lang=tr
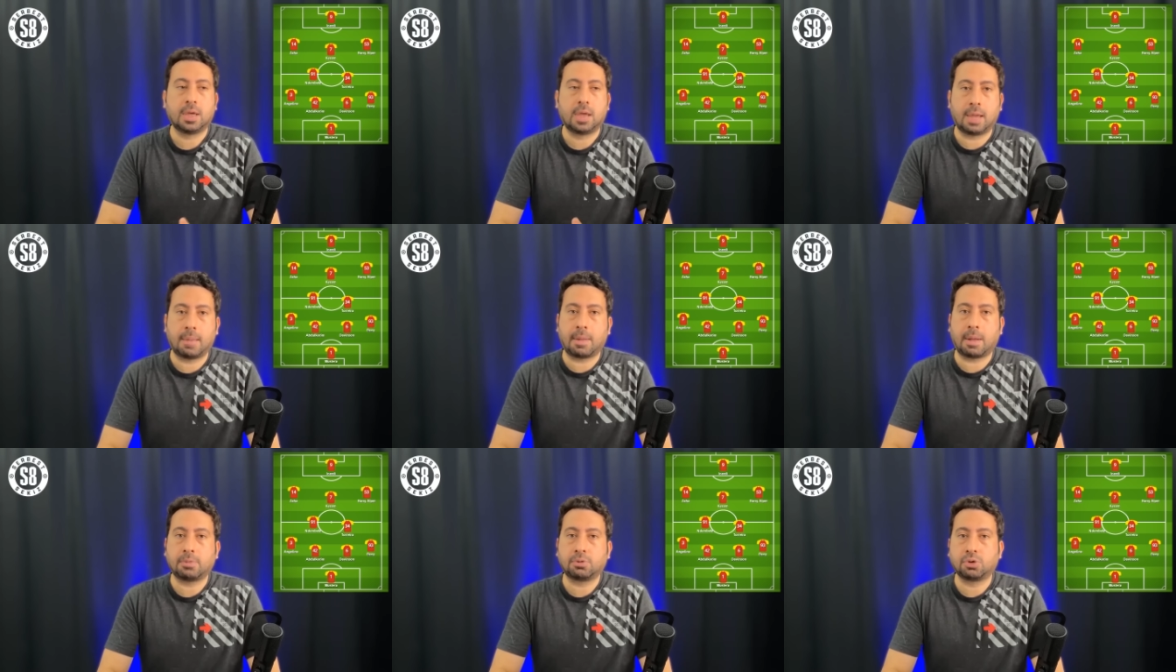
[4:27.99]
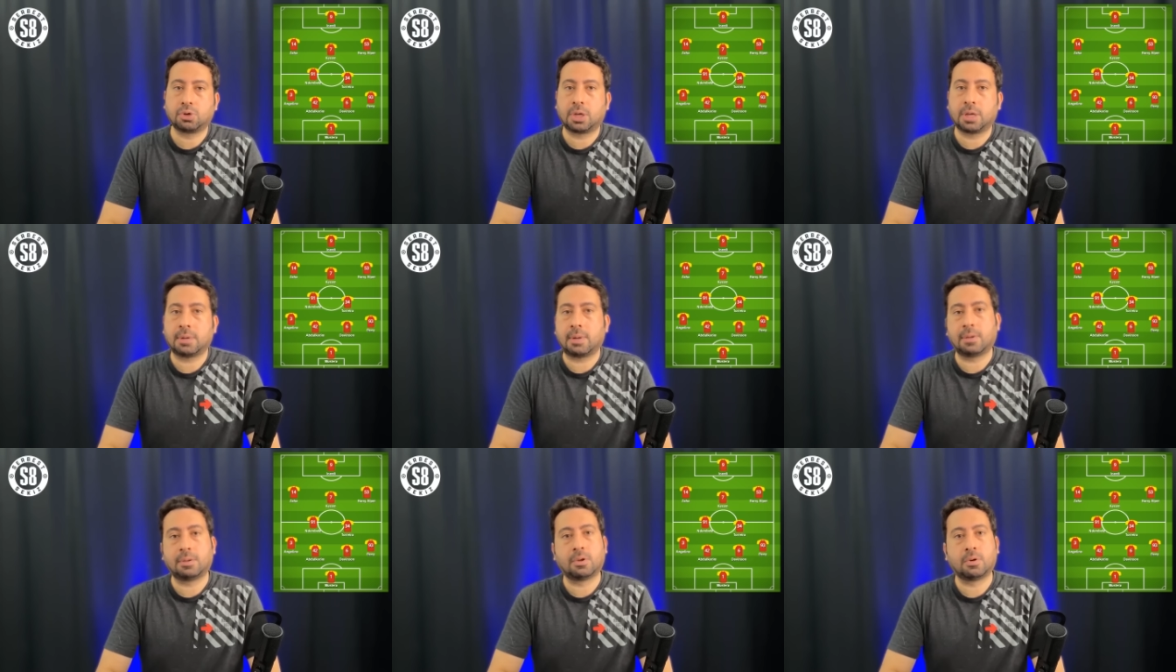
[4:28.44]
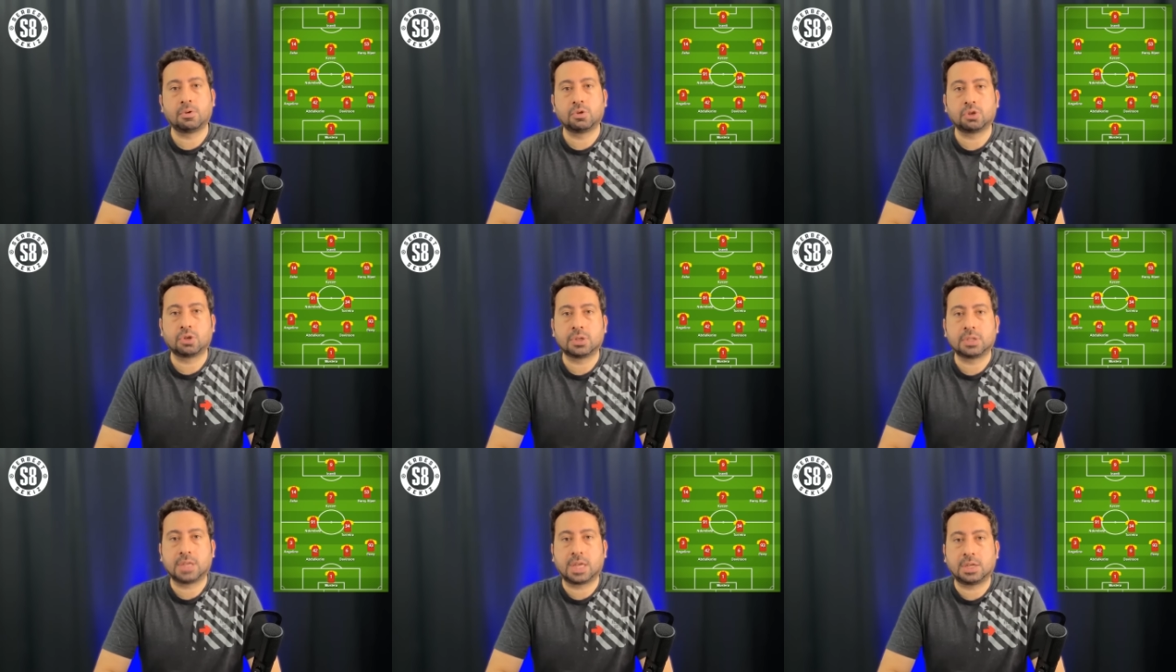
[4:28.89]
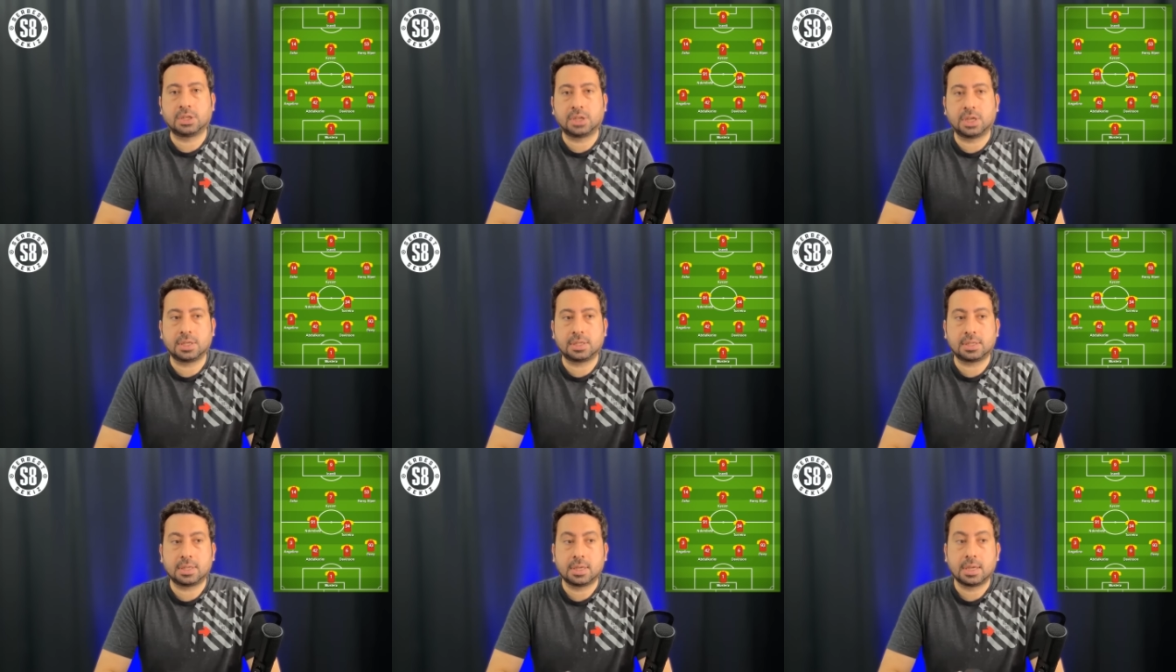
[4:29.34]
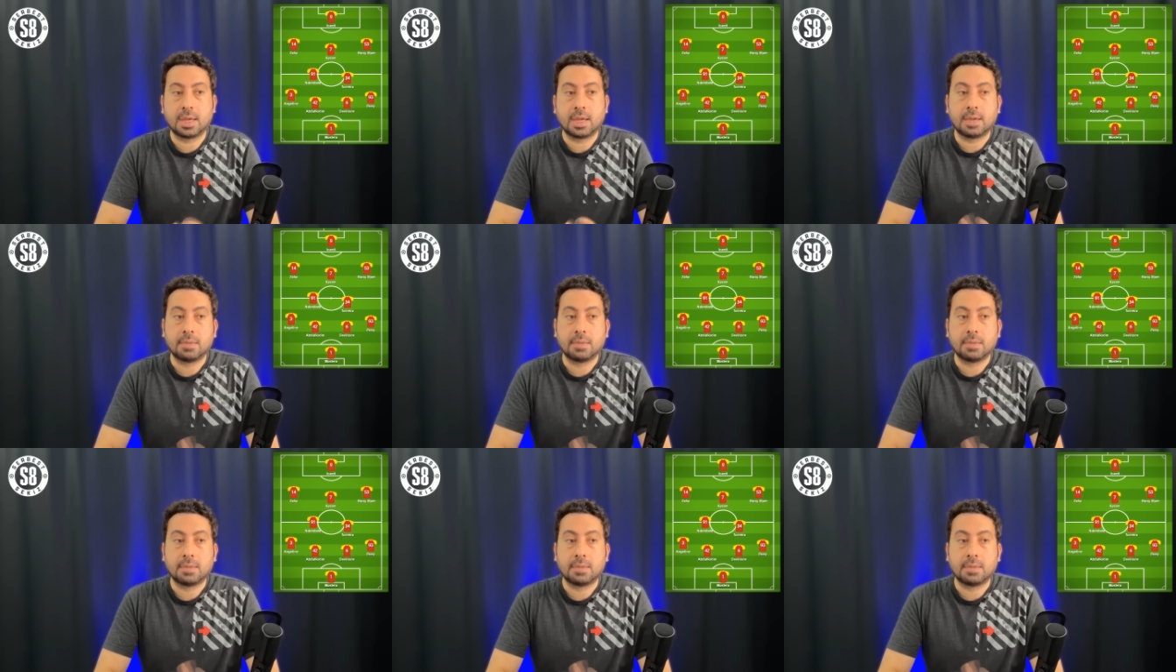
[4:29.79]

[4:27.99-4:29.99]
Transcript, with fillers: Hem Abdülkerim hem de Sanchez